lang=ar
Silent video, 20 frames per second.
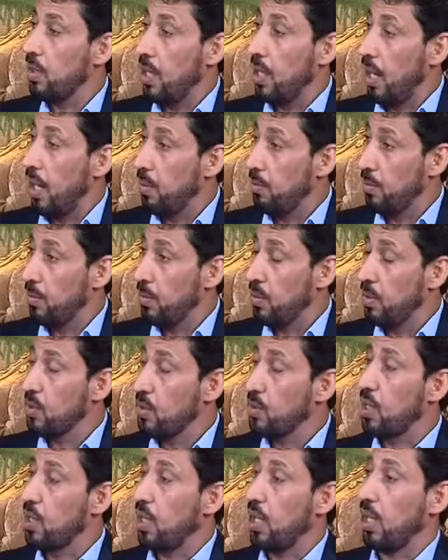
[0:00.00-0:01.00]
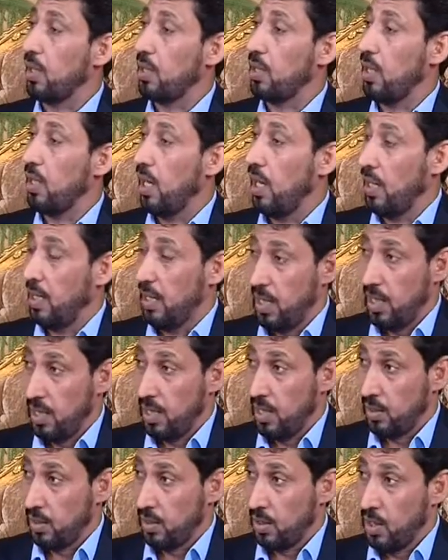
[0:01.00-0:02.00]
نعم صلاة
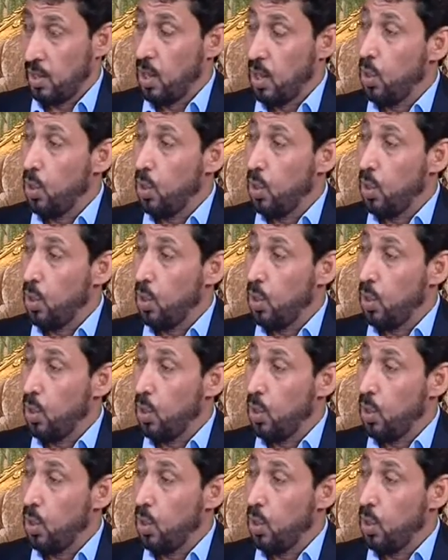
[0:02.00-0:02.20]
الآيات